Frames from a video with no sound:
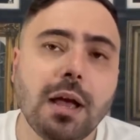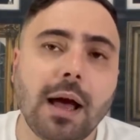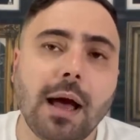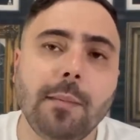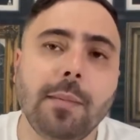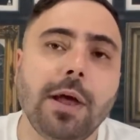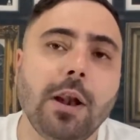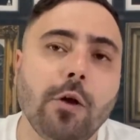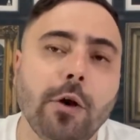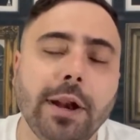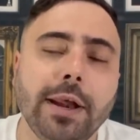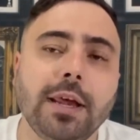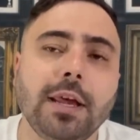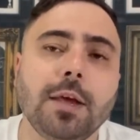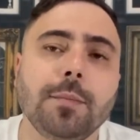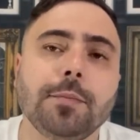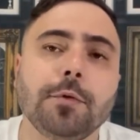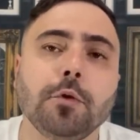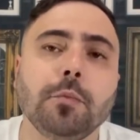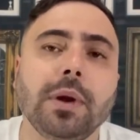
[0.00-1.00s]
a melhor
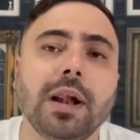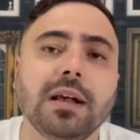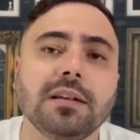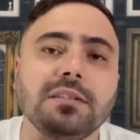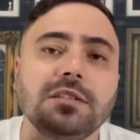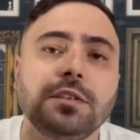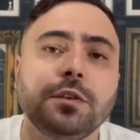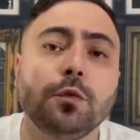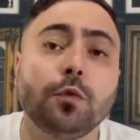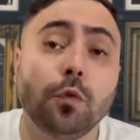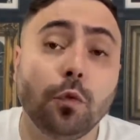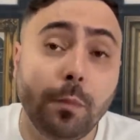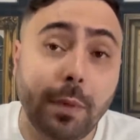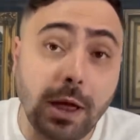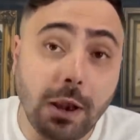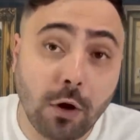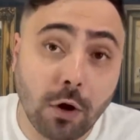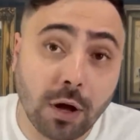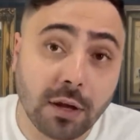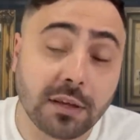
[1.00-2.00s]
equipe do Brasil, o
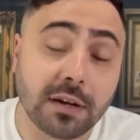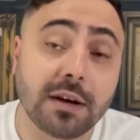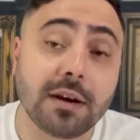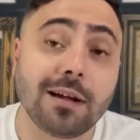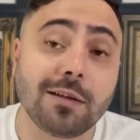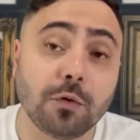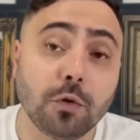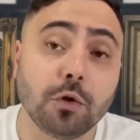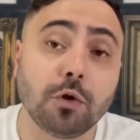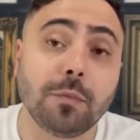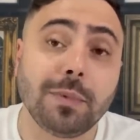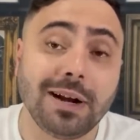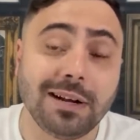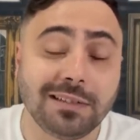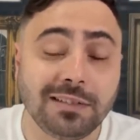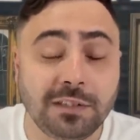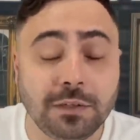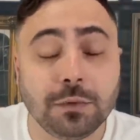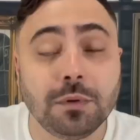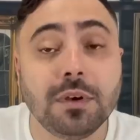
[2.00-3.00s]
melhor treinador do
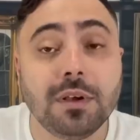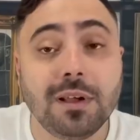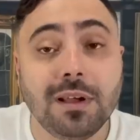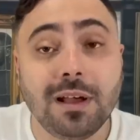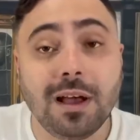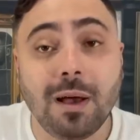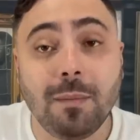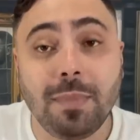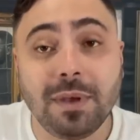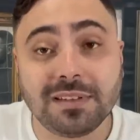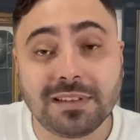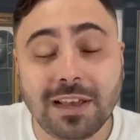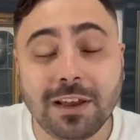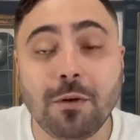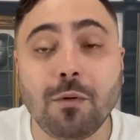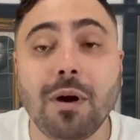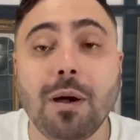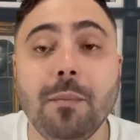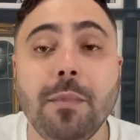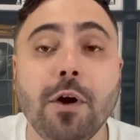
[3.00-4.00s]
Brasil, apesar
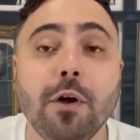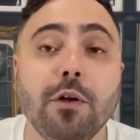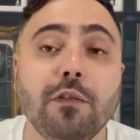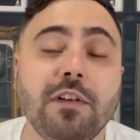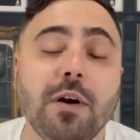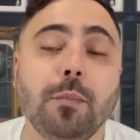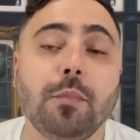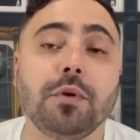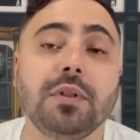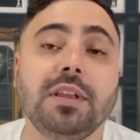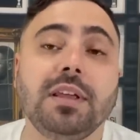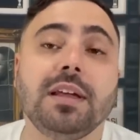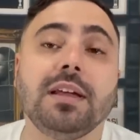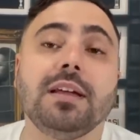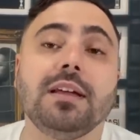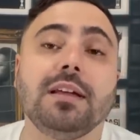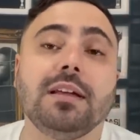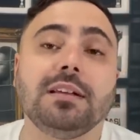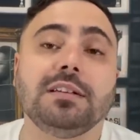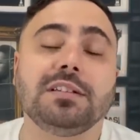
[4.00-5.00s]
que o Abel não vai
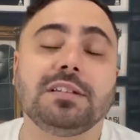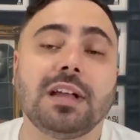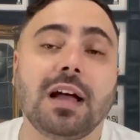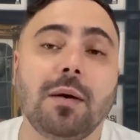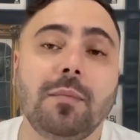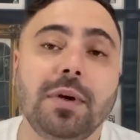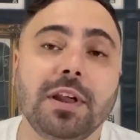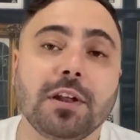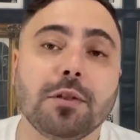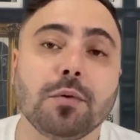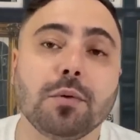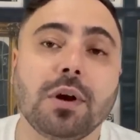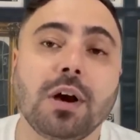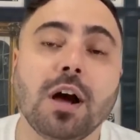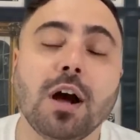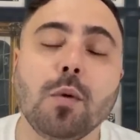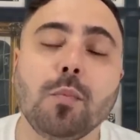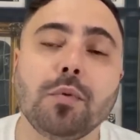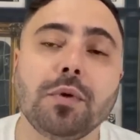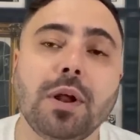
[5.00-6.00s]
poder estar à beira do
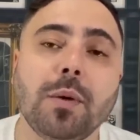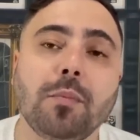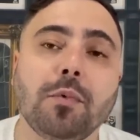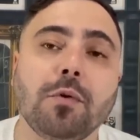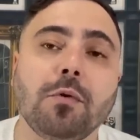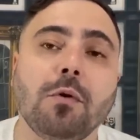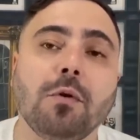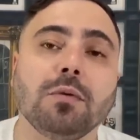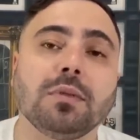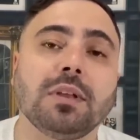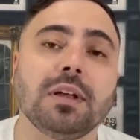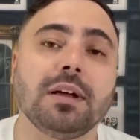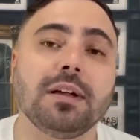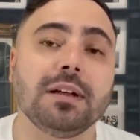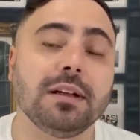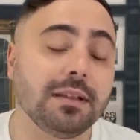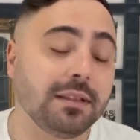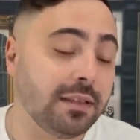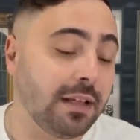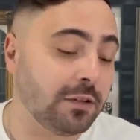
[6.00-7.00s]
campo, né, por
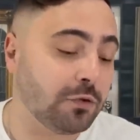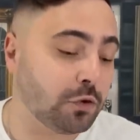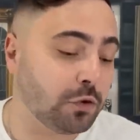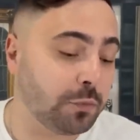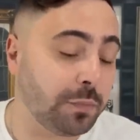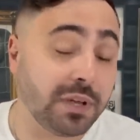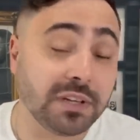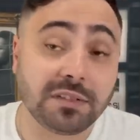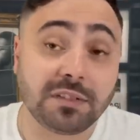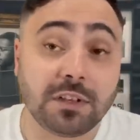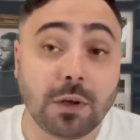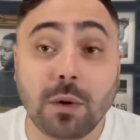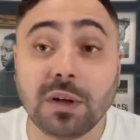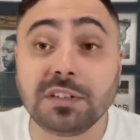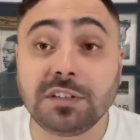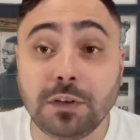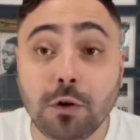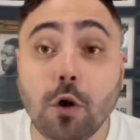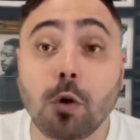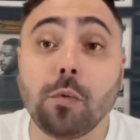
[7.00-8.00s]
conta da suspensão,
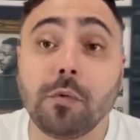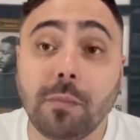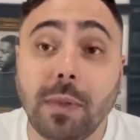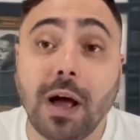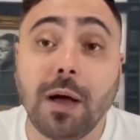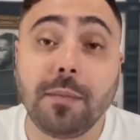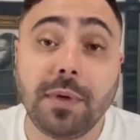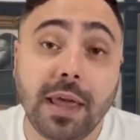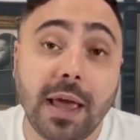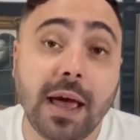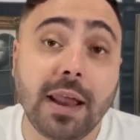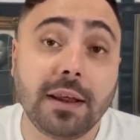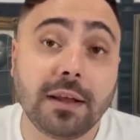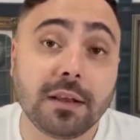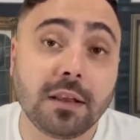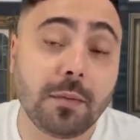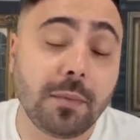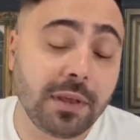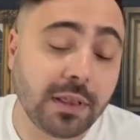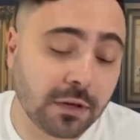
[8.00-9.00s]
assim como o Barbieri, que
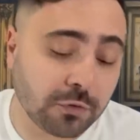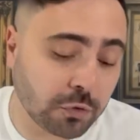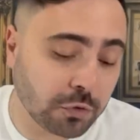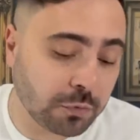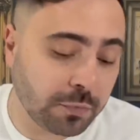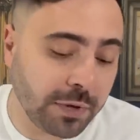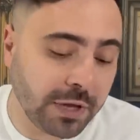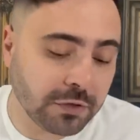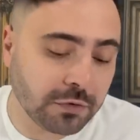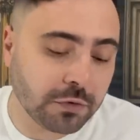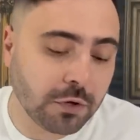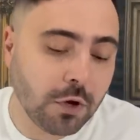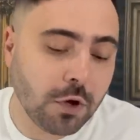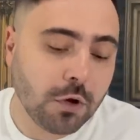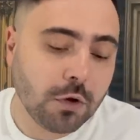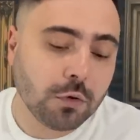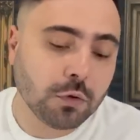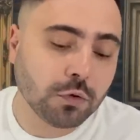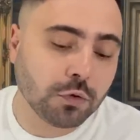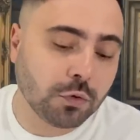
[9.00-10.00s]
também está suspenso,
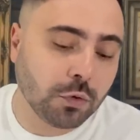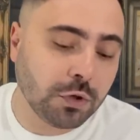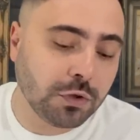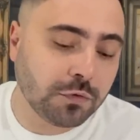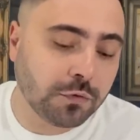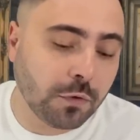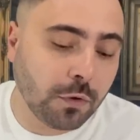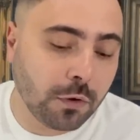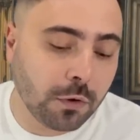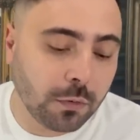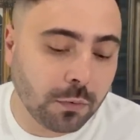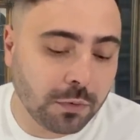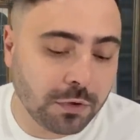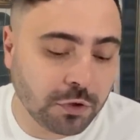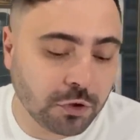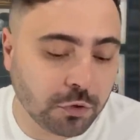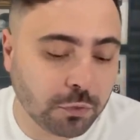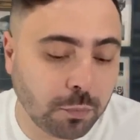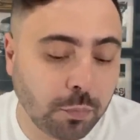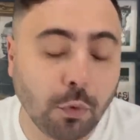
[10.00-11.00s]
os dois foram
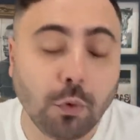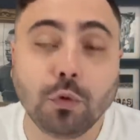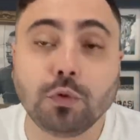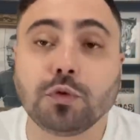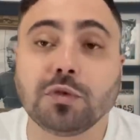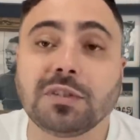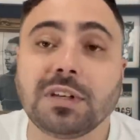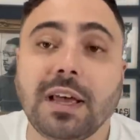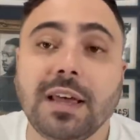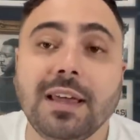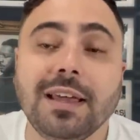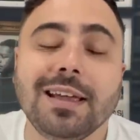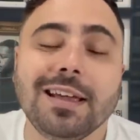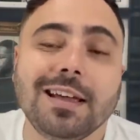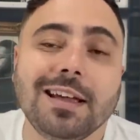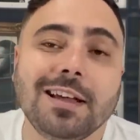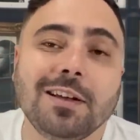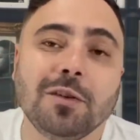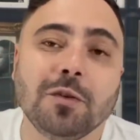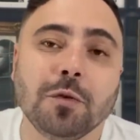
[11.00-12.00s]
expulsos aí
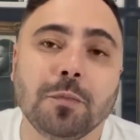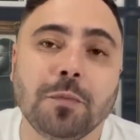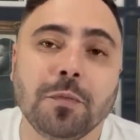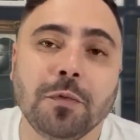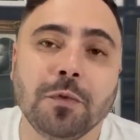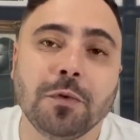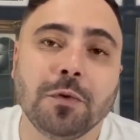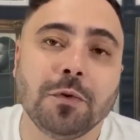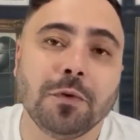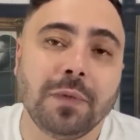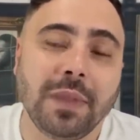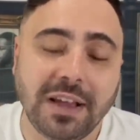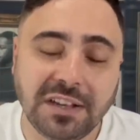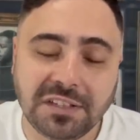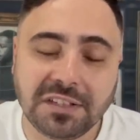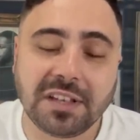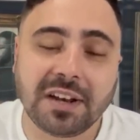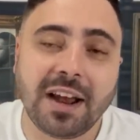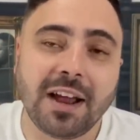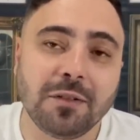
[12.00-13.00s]
no, no, na
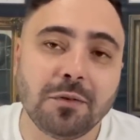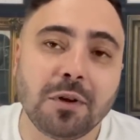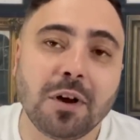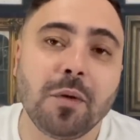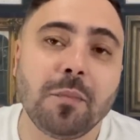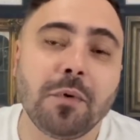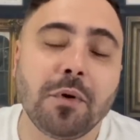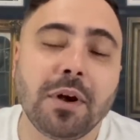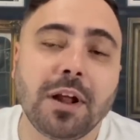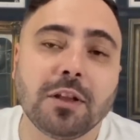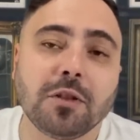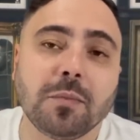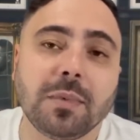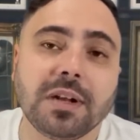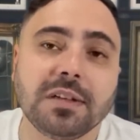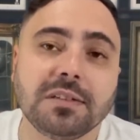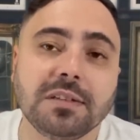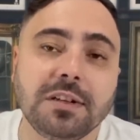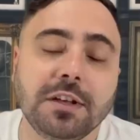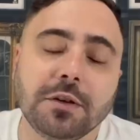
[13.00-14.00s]
estreia do Campeonato
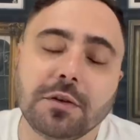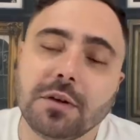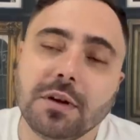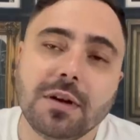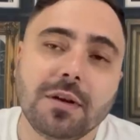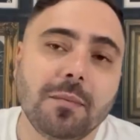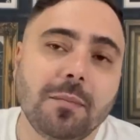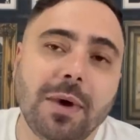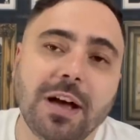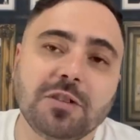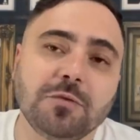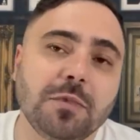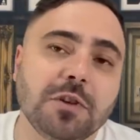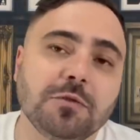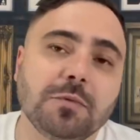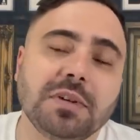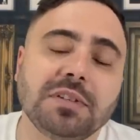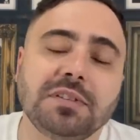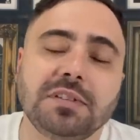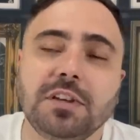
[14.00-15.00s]
Brasileiro, mas
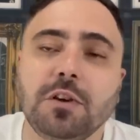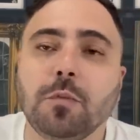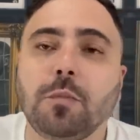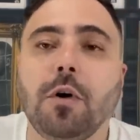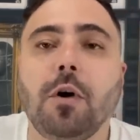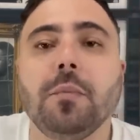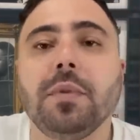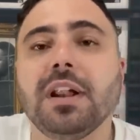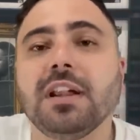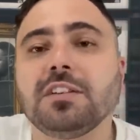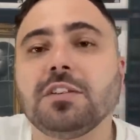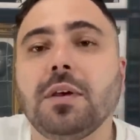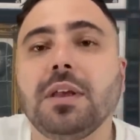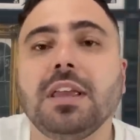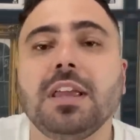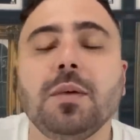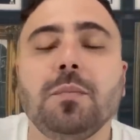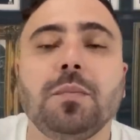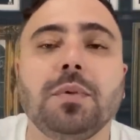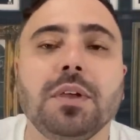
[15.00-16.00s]
mesmo assim o Palmeiras é uma
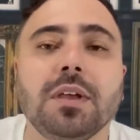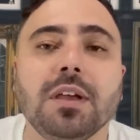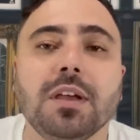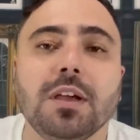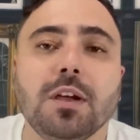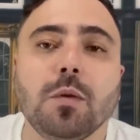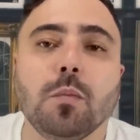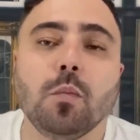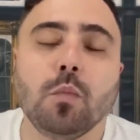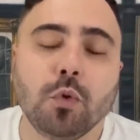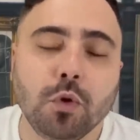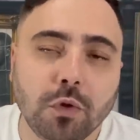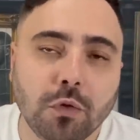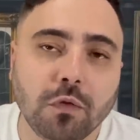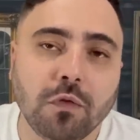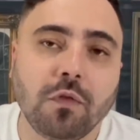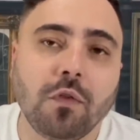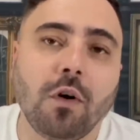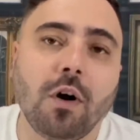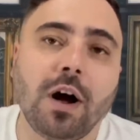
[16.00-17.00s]
equipe muito
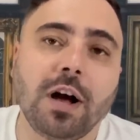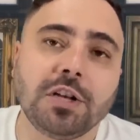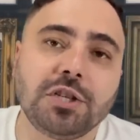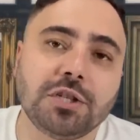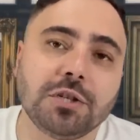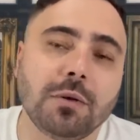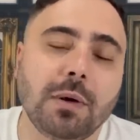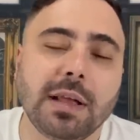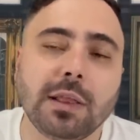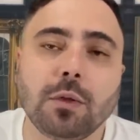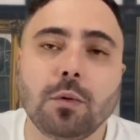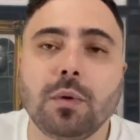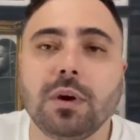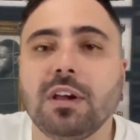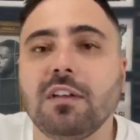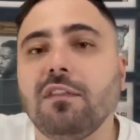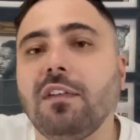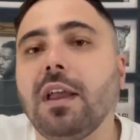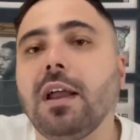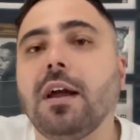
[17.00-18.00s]
forte, não é à toa
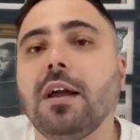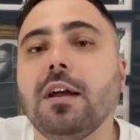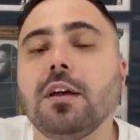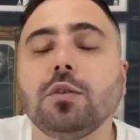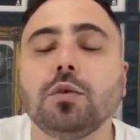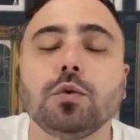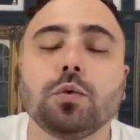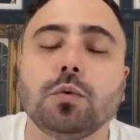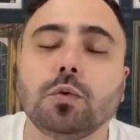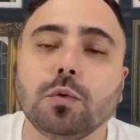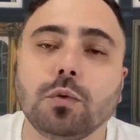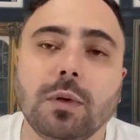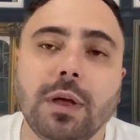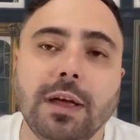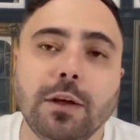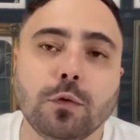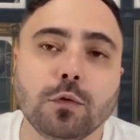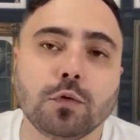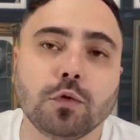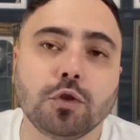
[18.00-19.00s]
que vem ganhando tudo
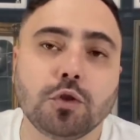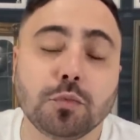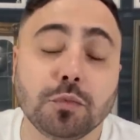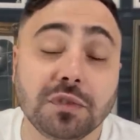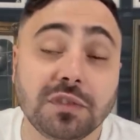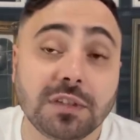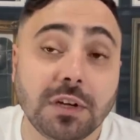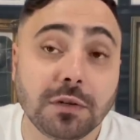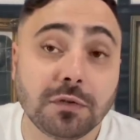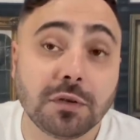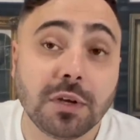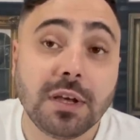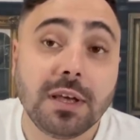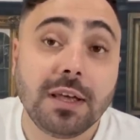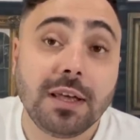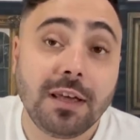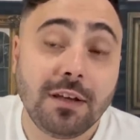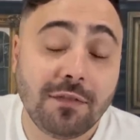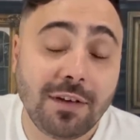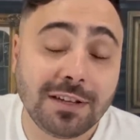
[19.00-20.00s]
aí nos últimos anos
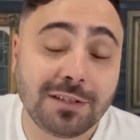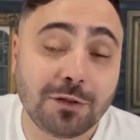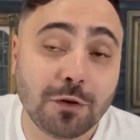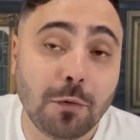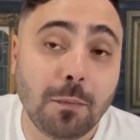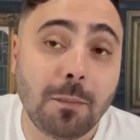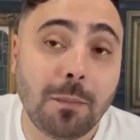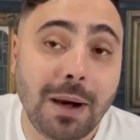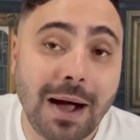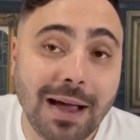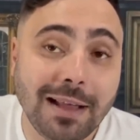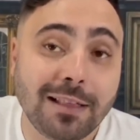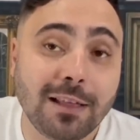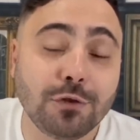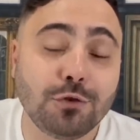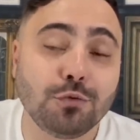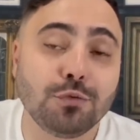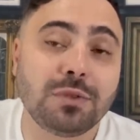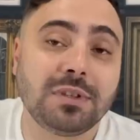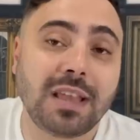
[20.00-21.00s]
e vai ser um baita
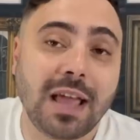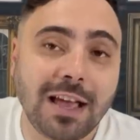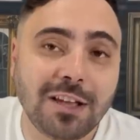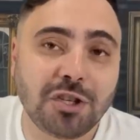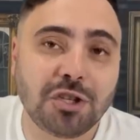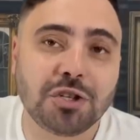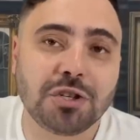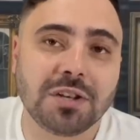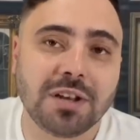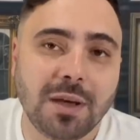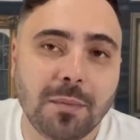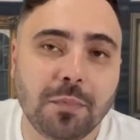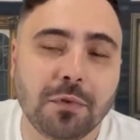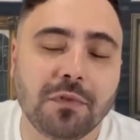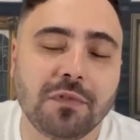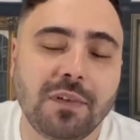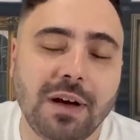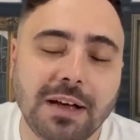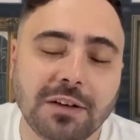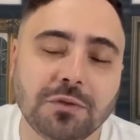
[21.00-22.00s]
de um teste né, para
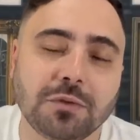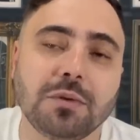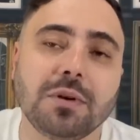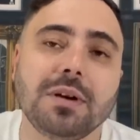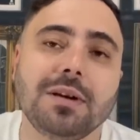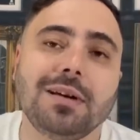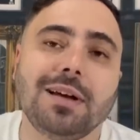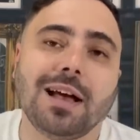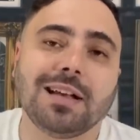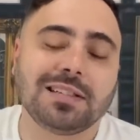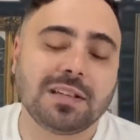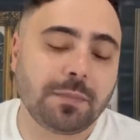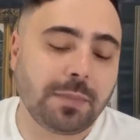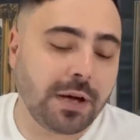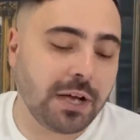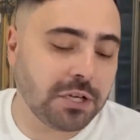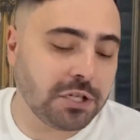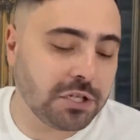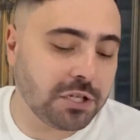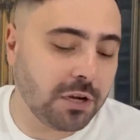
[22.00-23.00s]
o Vasco essa
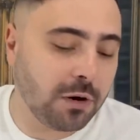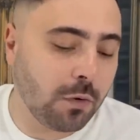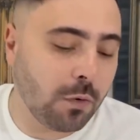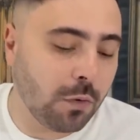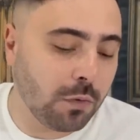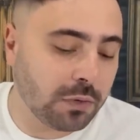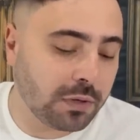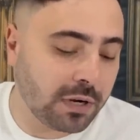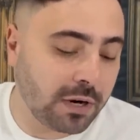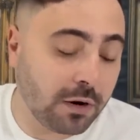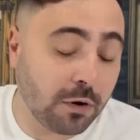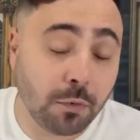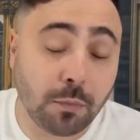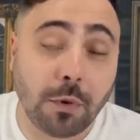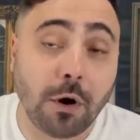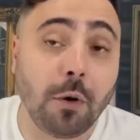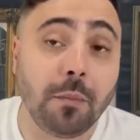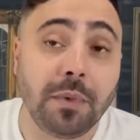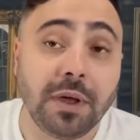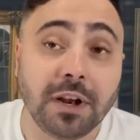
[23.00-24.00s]
partida contra o
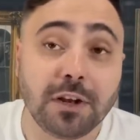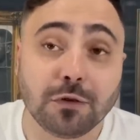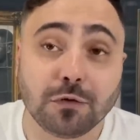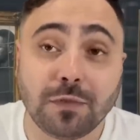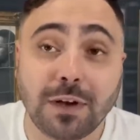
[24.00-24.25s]
Palmeiras.